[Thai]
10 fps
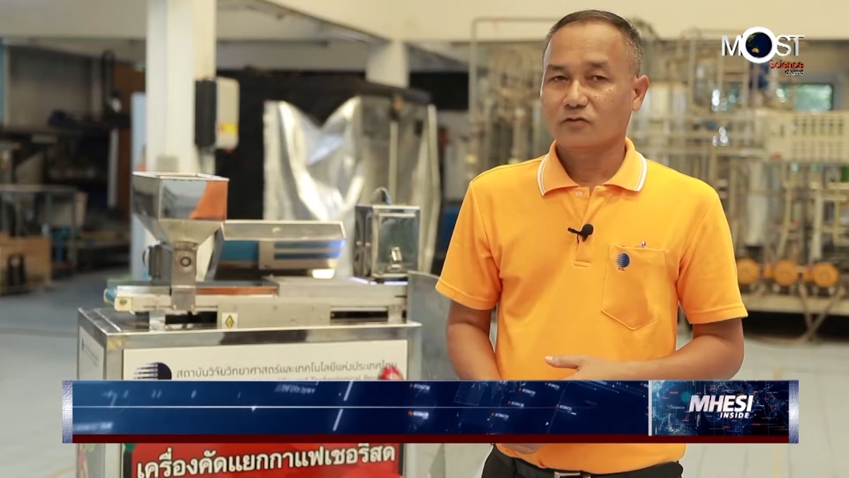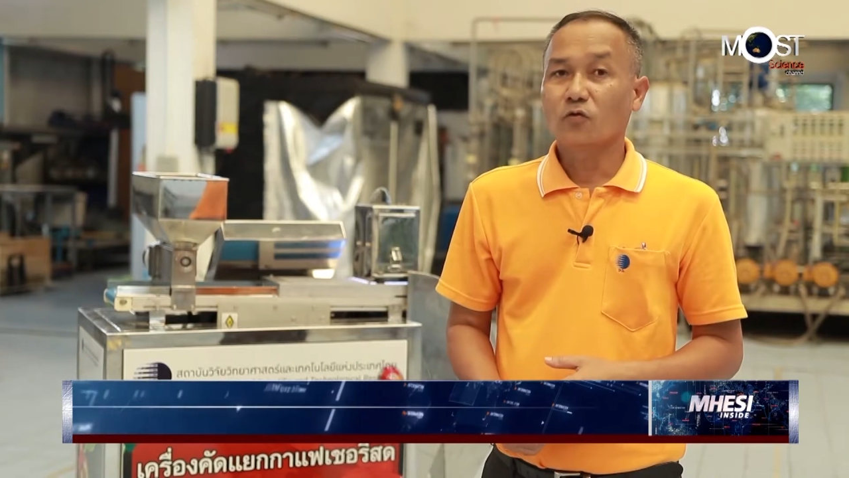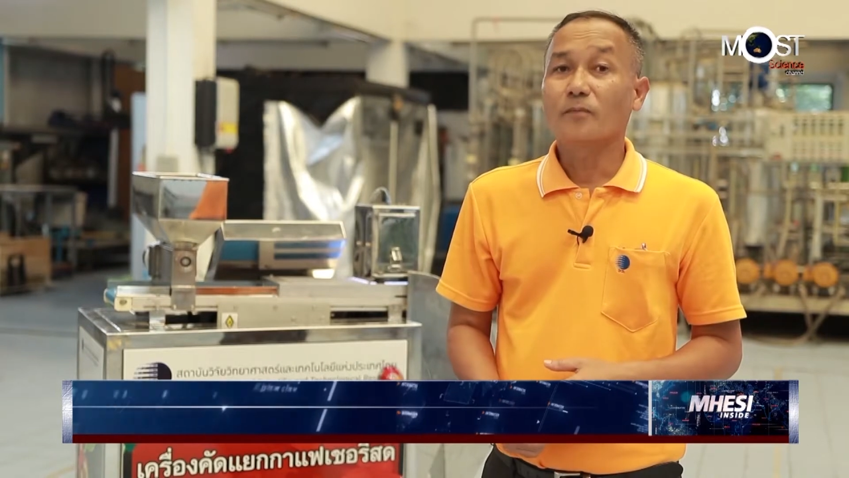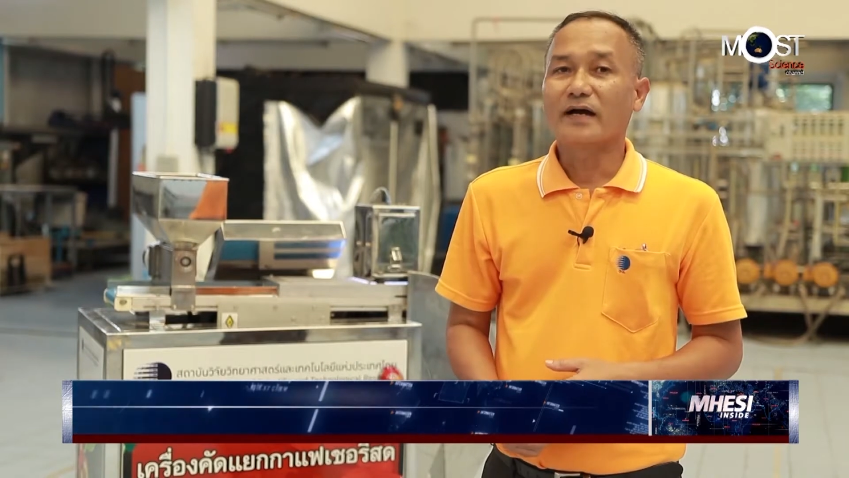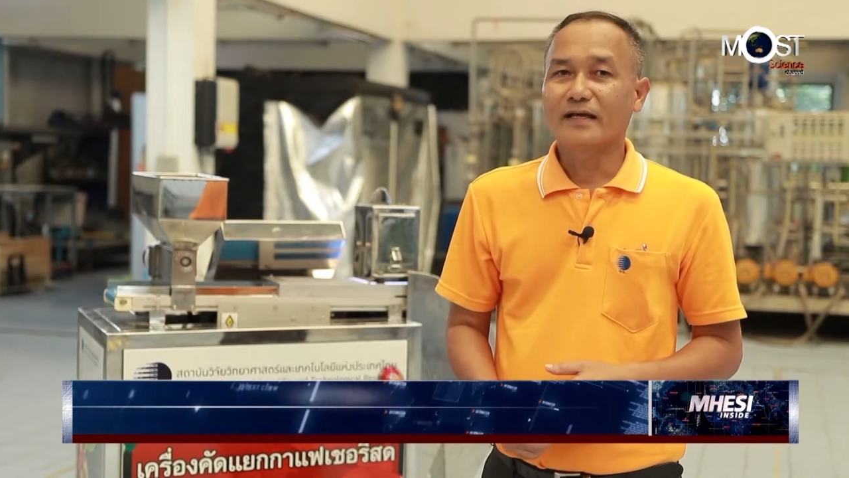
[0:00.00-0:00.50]

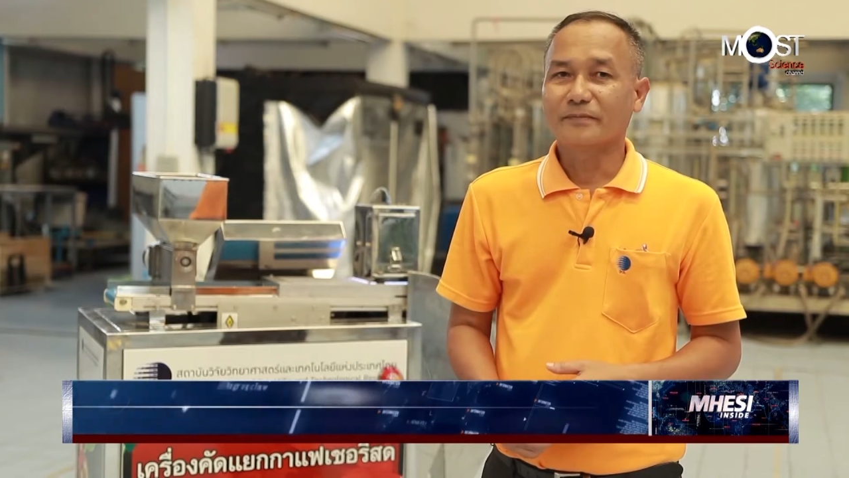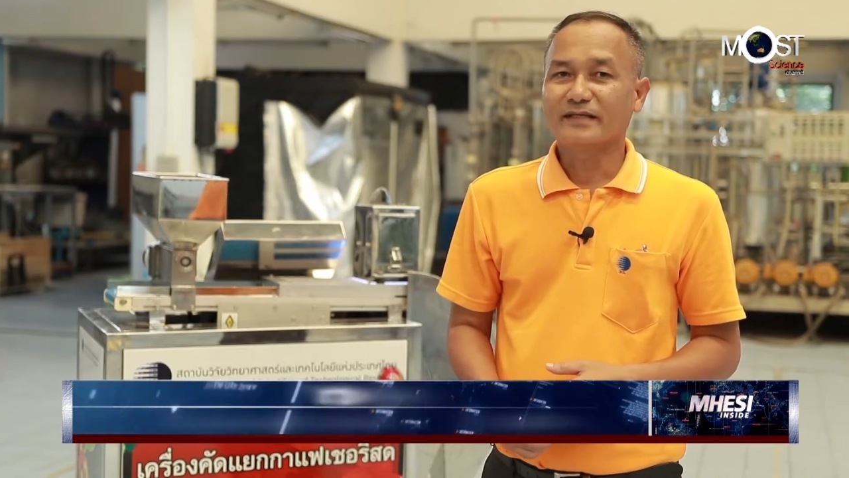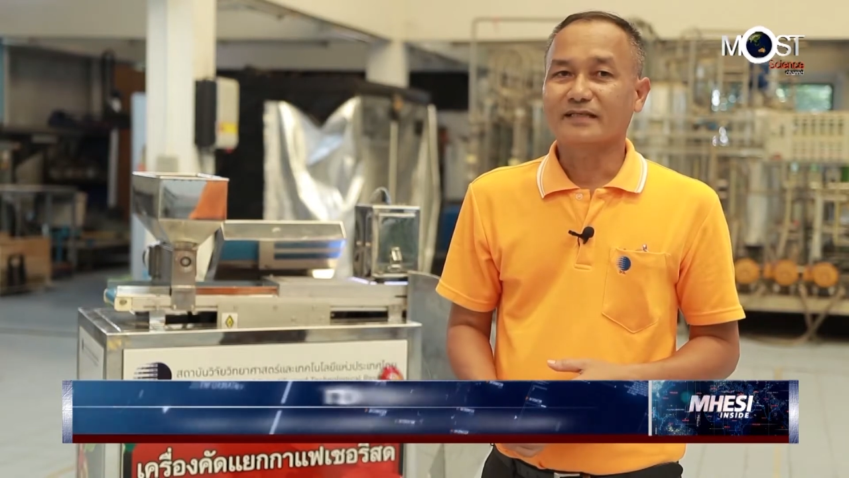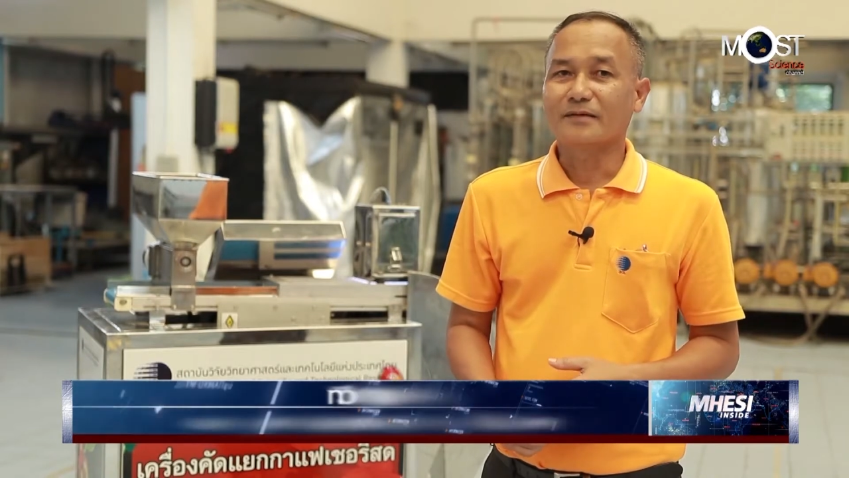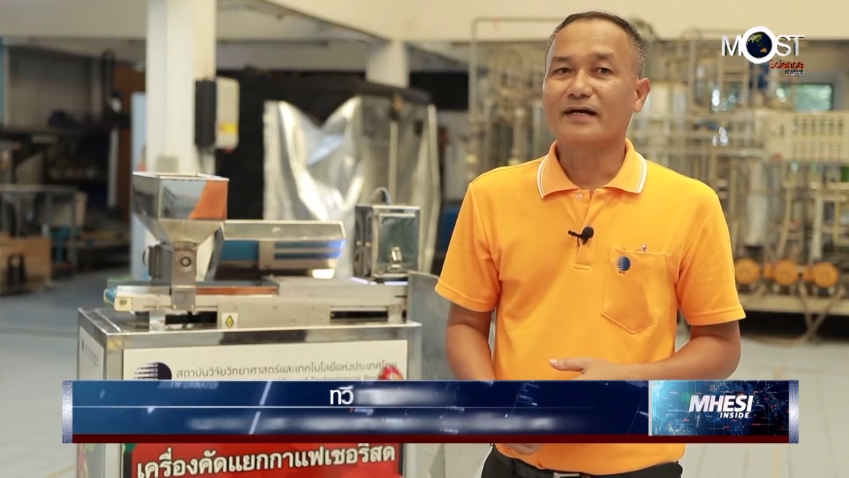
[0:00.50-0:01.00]
ทั่วไปไม่
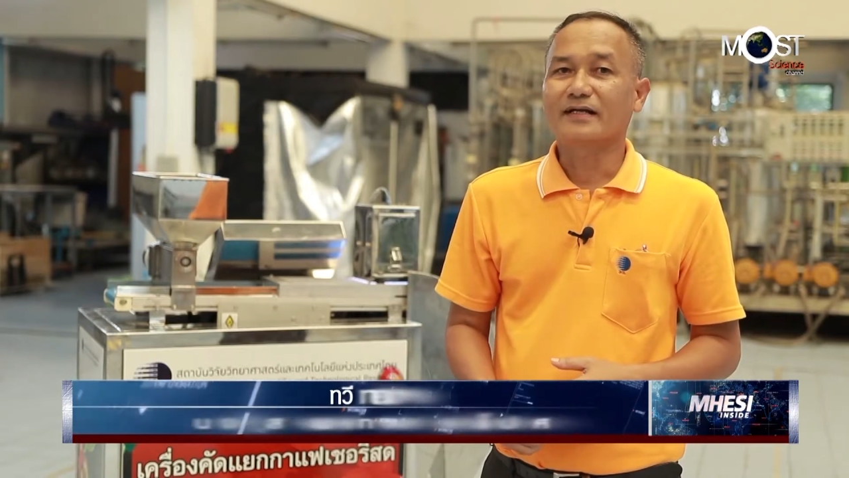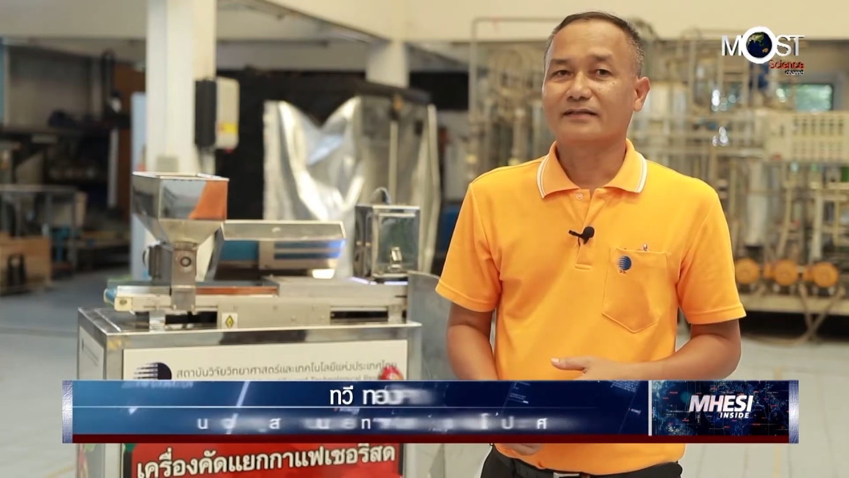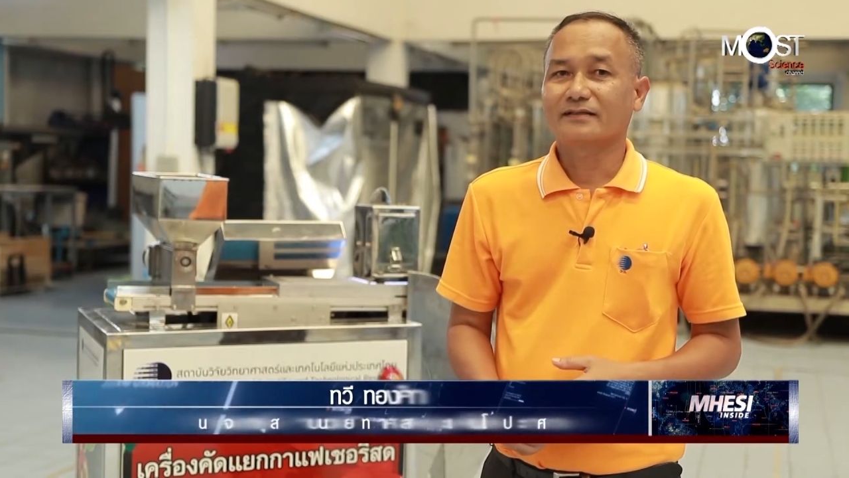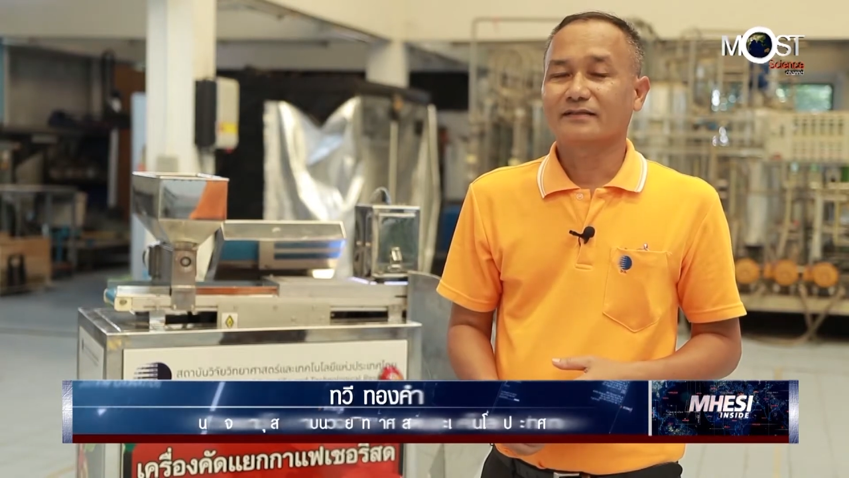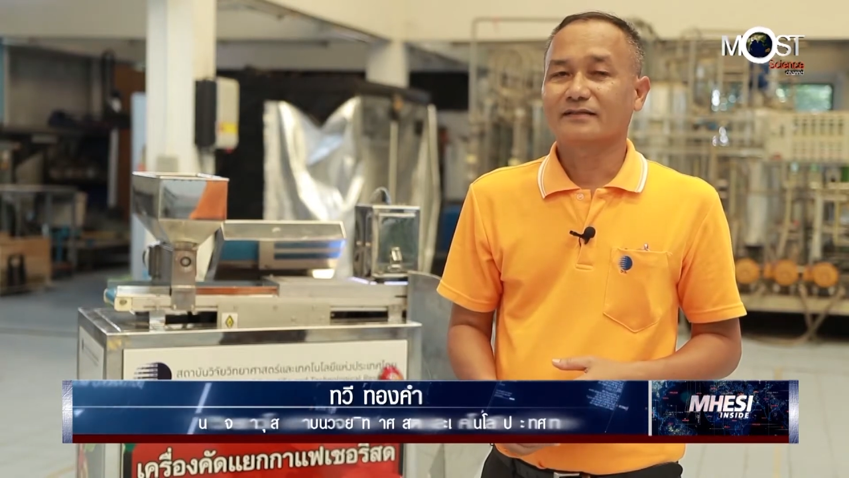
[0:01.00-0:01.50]
สามารถ
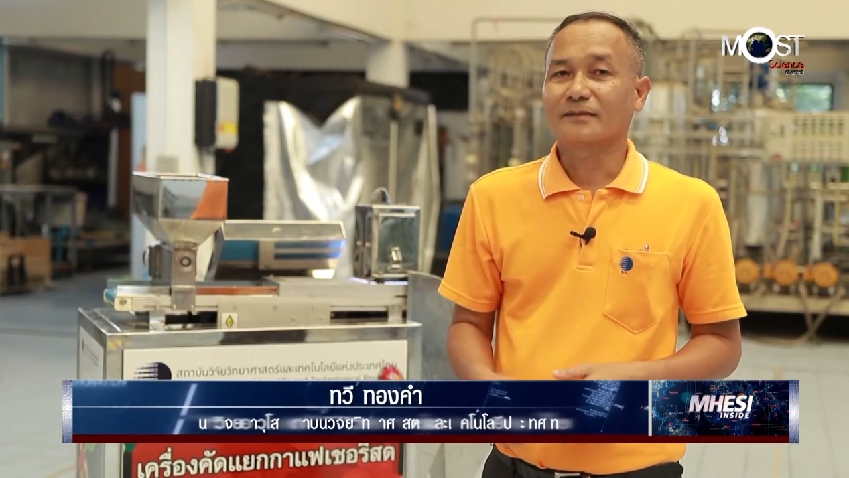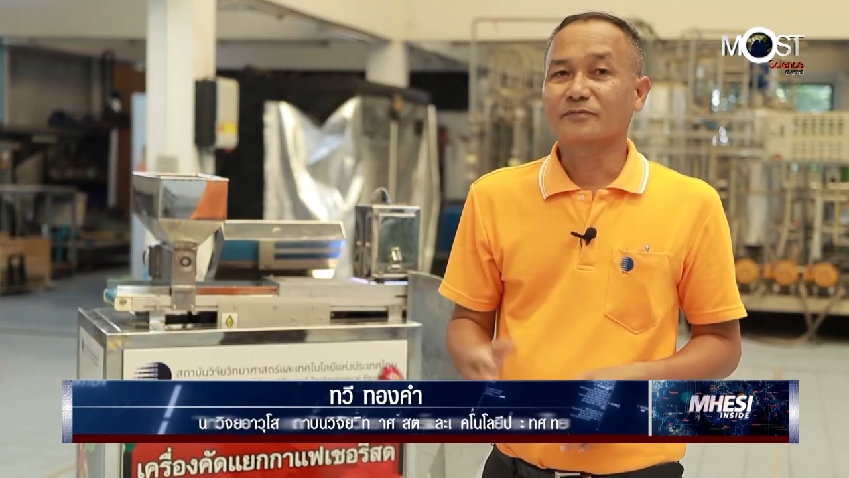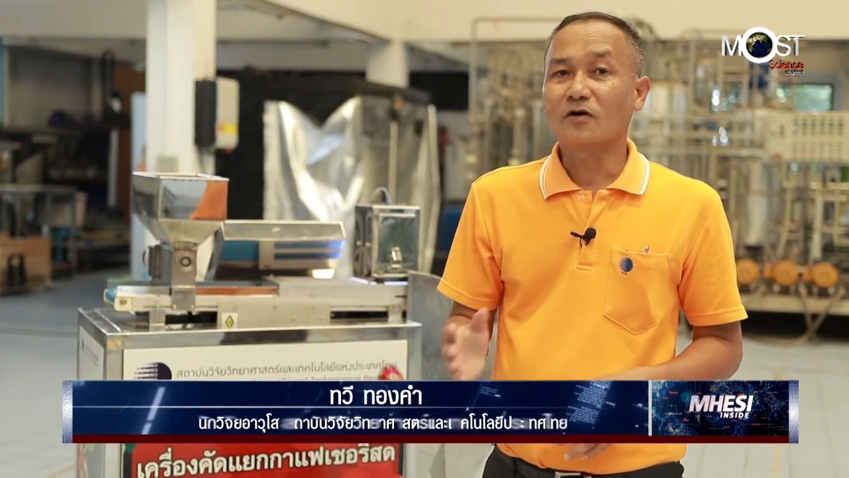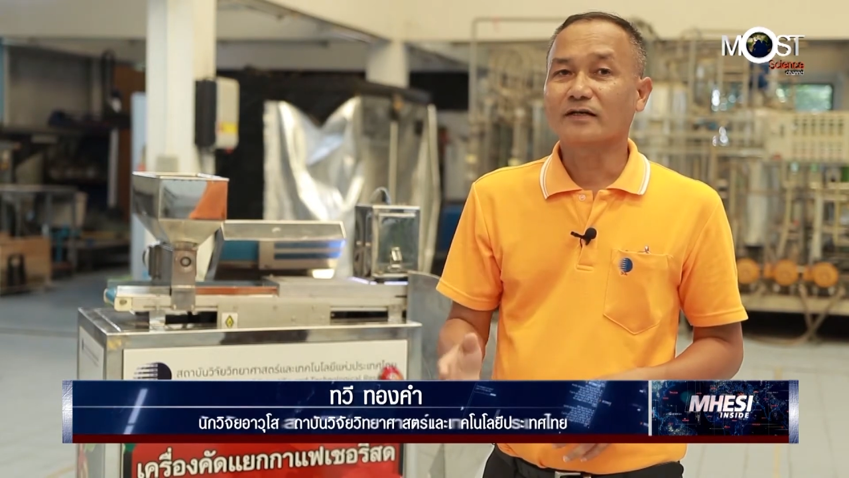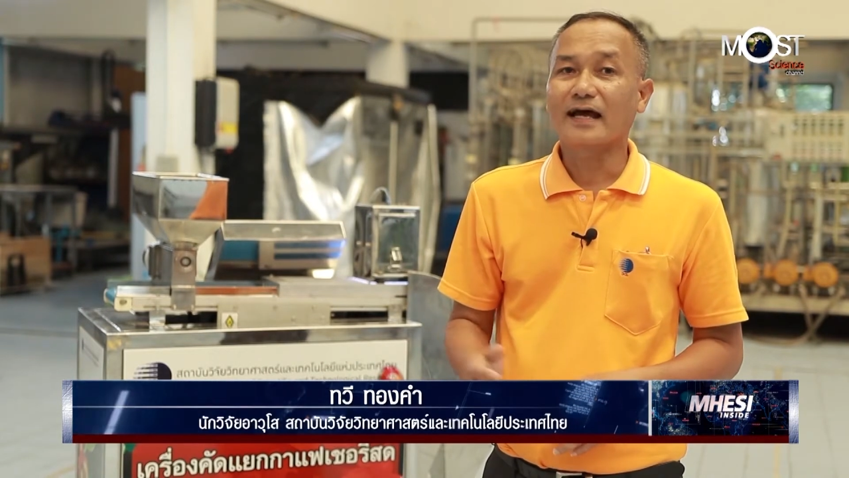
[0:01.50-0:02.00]
จับ
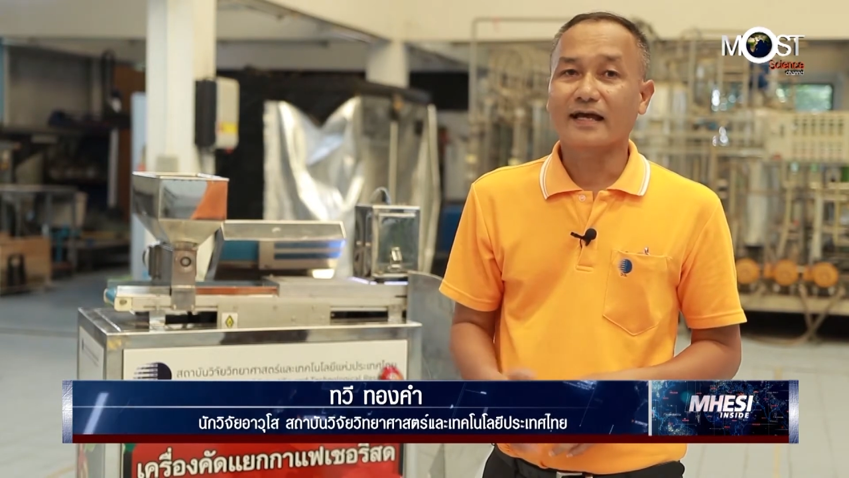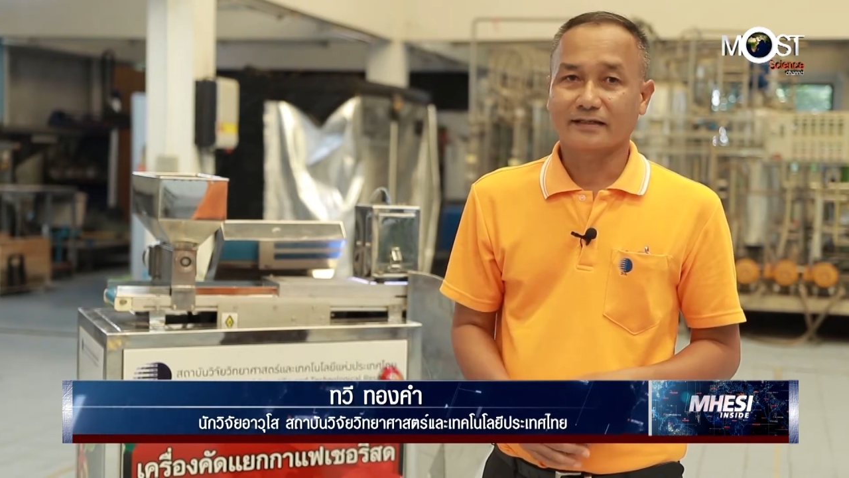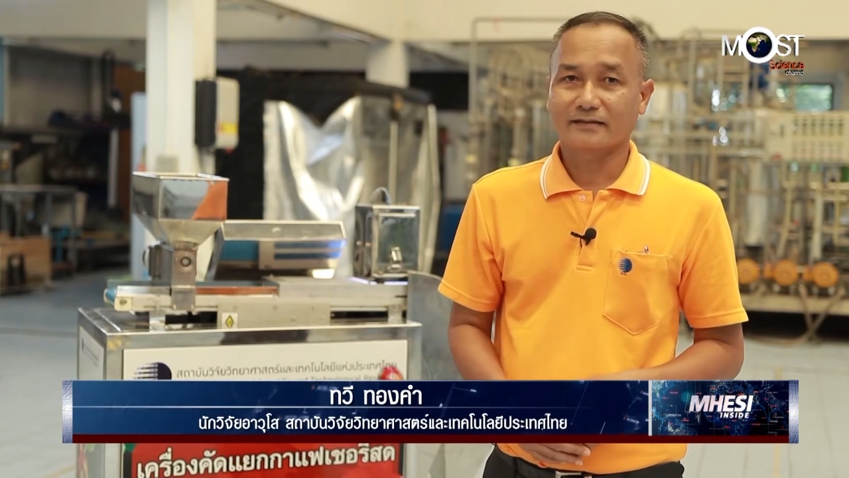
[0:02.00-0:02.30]
ต้องได้